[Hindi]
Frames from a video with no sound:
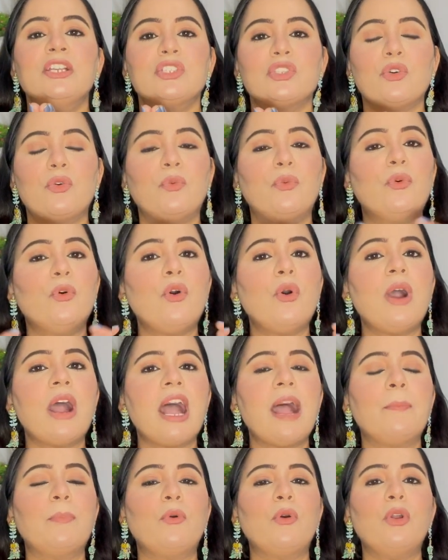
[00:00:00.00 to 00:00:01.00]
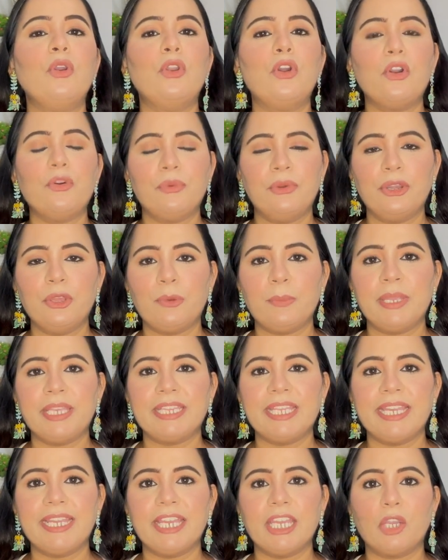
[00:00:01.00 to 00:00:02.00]
सो so, वो आपको लॉन्ग वीडियो में ही
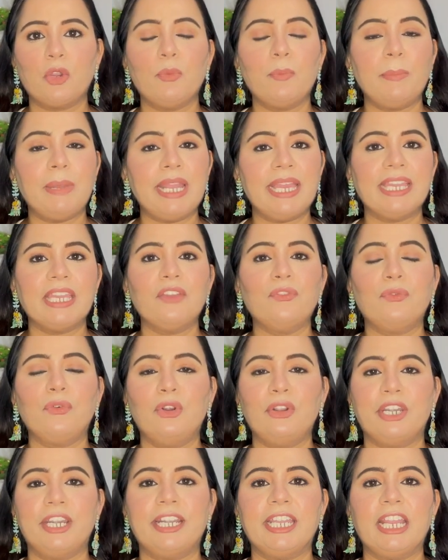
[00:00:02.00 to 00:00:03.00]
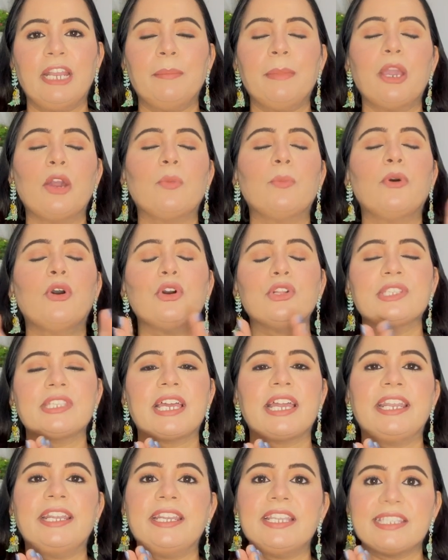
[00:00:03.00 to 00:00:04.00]
देखने को मिलेंगी फुल डिटेल में और बहुत
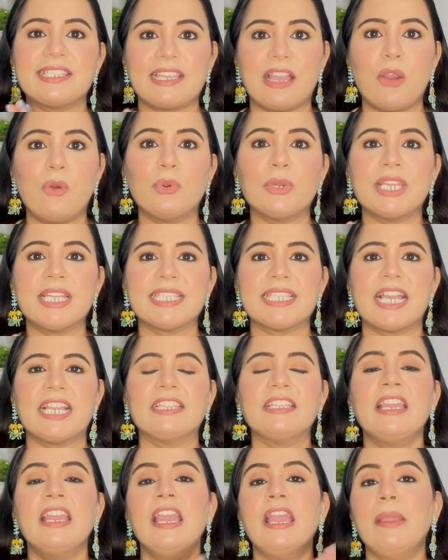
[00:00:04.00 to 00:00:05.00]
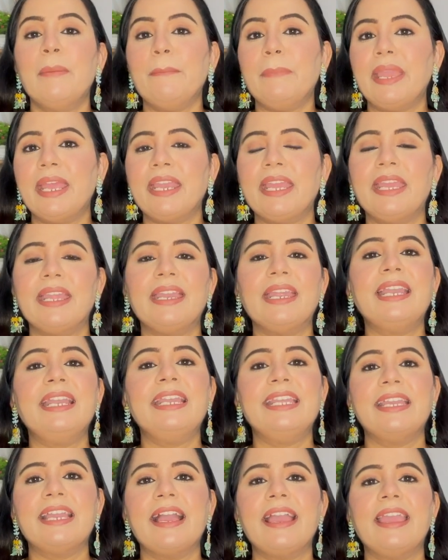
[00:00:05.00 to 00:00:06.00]
सारे डिस्काउंट के साथ मैंने इन्हें
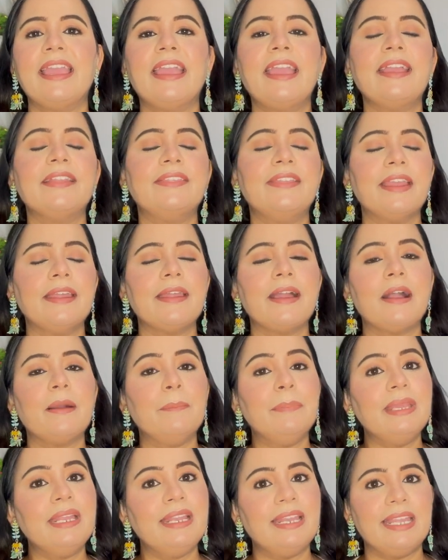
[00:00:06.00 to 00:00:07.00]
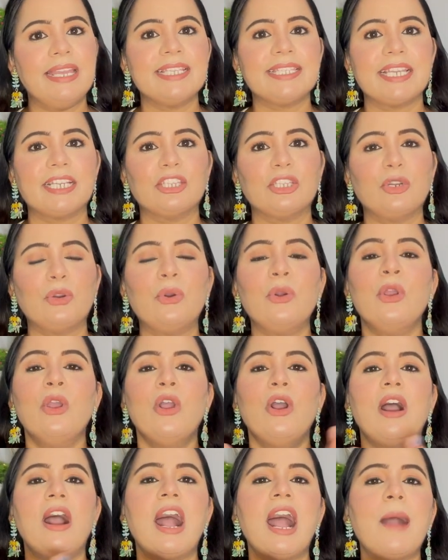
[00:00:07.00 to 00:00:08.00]
लिया है देन आप भी ले सकते हो
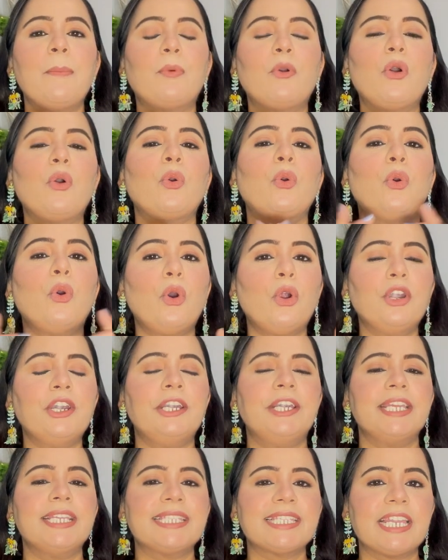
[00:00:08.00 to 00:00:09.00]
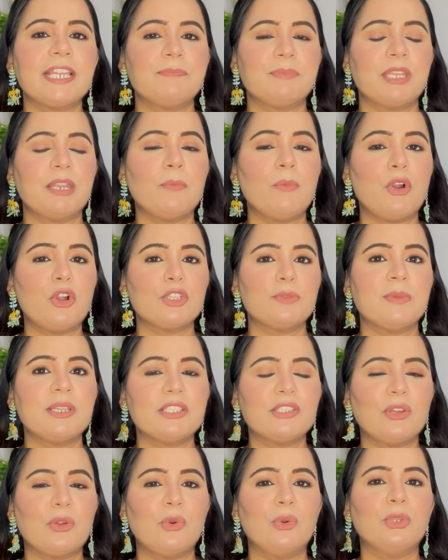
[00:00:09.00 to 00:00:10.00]
आपको कोड डिस्क्रिप्शन बॉक्स में
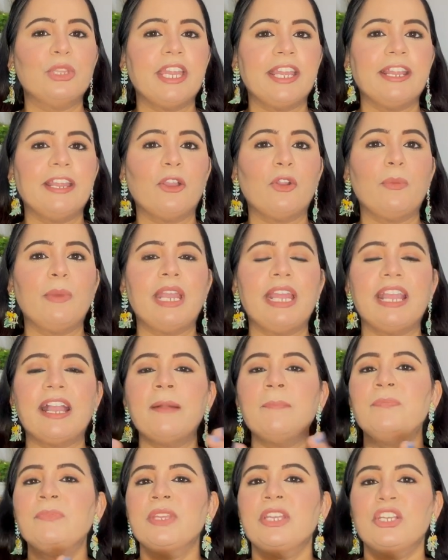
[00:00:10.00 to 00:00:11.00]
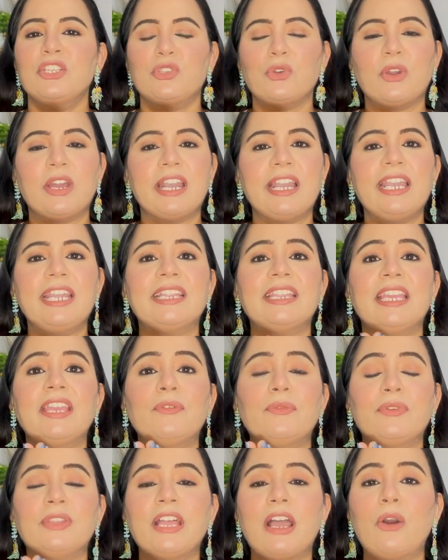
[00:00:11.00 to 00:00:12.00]
ज़रूर देखने को मिलेगा सो so, कर लेते हैं
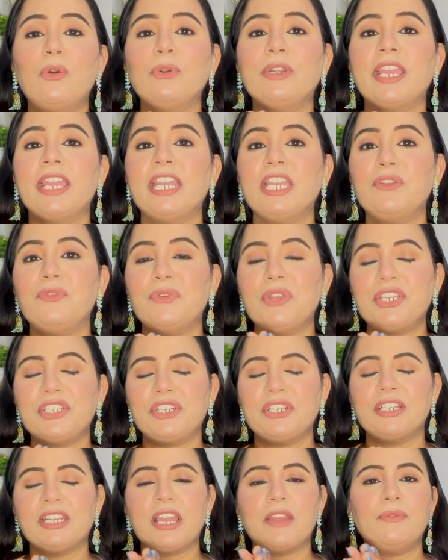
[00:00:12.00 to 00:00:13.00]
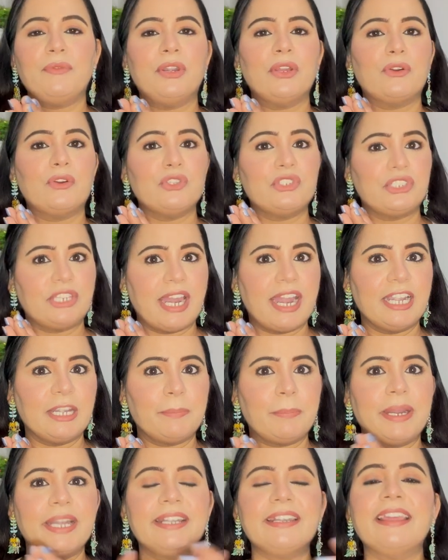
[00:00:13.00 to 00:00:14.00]
विदाउट एनी वेस्टिंग टाइम वीडियो को स्टार्ट
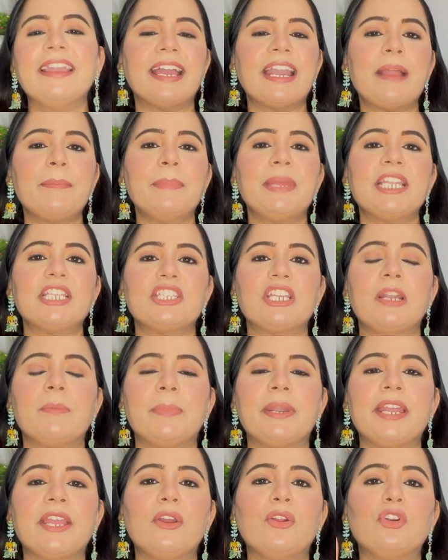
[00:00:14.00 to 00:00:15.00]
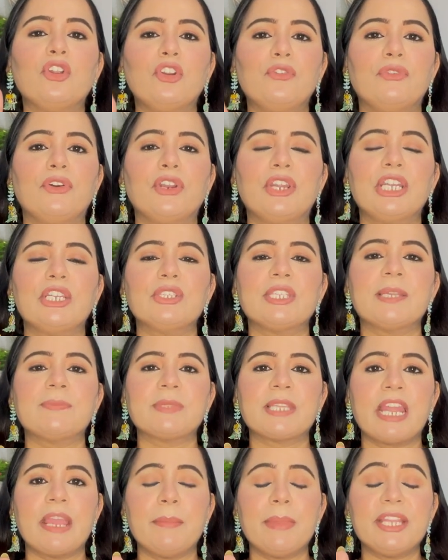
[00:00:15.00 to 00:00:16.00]
बट अगर आप मेरे चैनल पर नए हो डोंट फॉरगेट टू
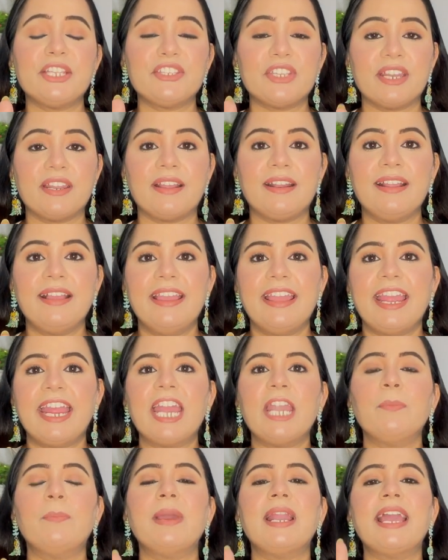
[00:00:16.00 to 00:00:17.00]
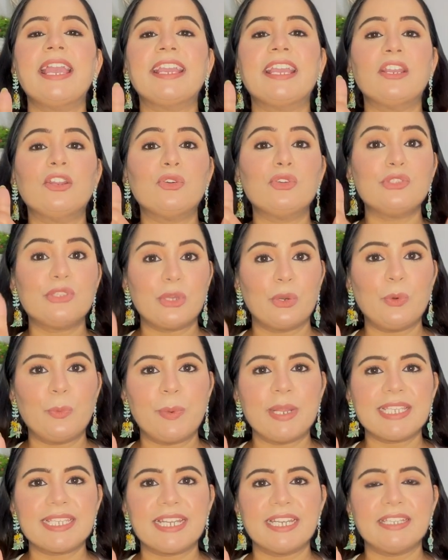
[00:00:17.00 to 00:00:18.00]
सब्सक्राइब माई चैनल एंड बेल आइकन को जरूर
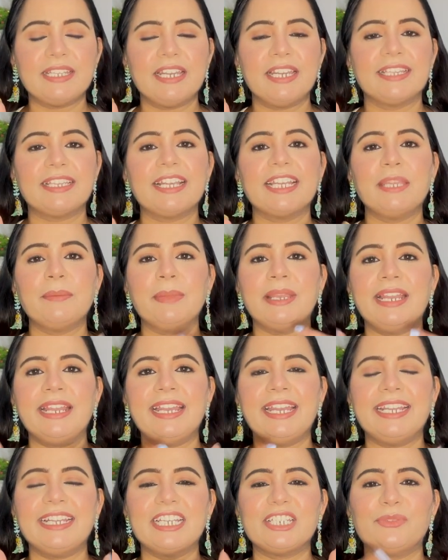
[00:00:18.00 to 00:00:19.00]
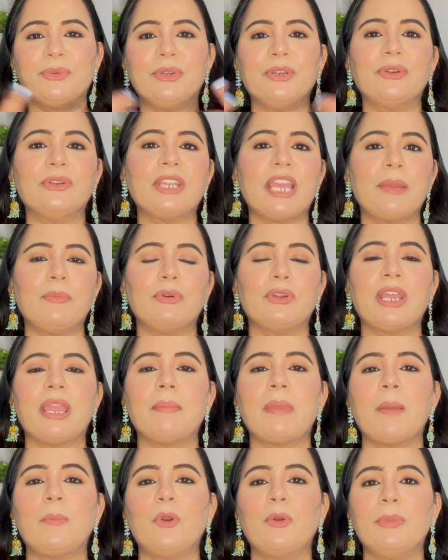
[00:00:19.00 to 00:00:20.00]
प्रेस कर देना ताकि मेरी लेटेस्ट वीडियो टाइम टू
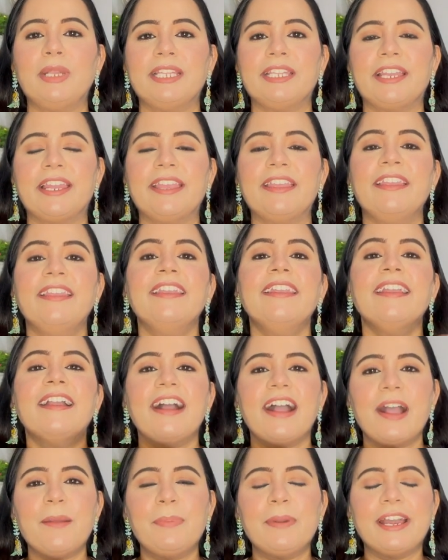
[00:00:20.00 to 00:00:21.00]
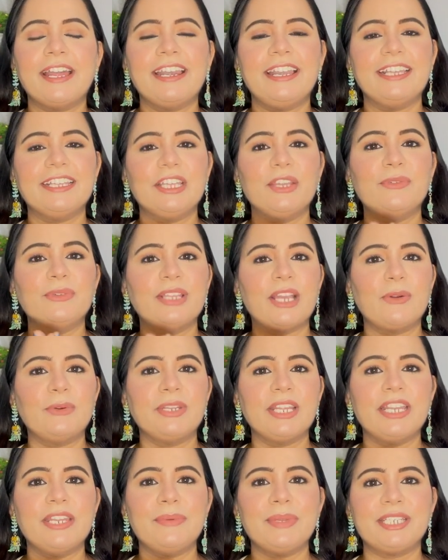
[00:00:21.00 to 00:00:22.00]
टाइम आपको मिलती रहे अब कर लेते हैं
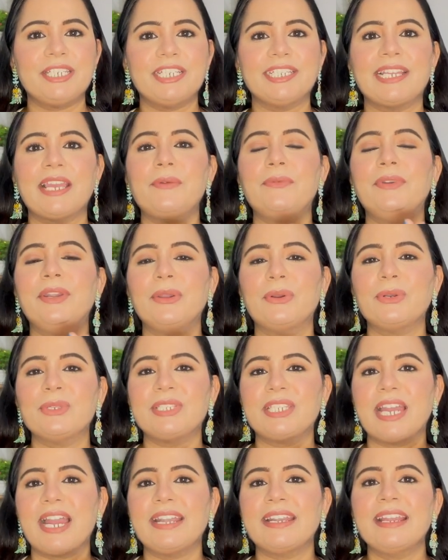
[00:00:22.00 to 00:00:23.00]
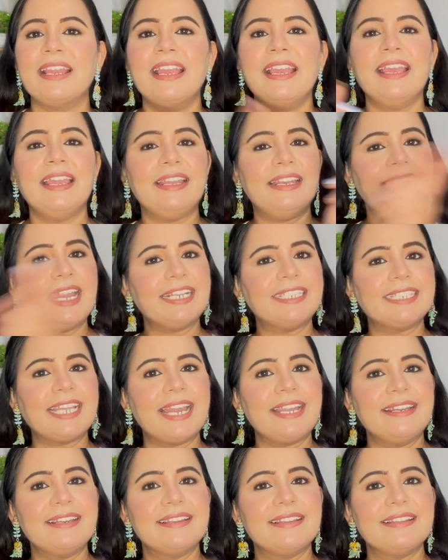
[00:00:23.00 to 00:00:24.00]
विदाउट एनी वेस्टिंग टाइम वीडियो को स्टार्ट लेट्स
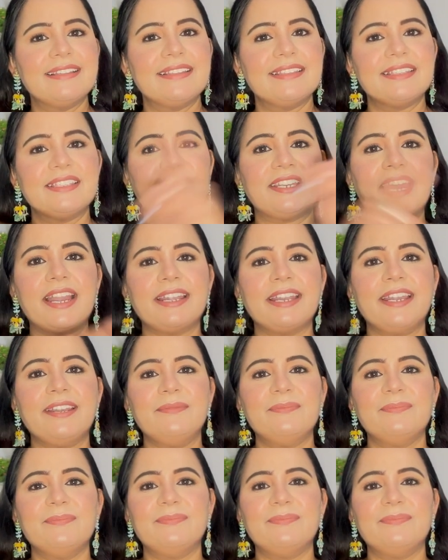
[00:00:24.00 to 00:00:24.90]
गेट स्टार्टेड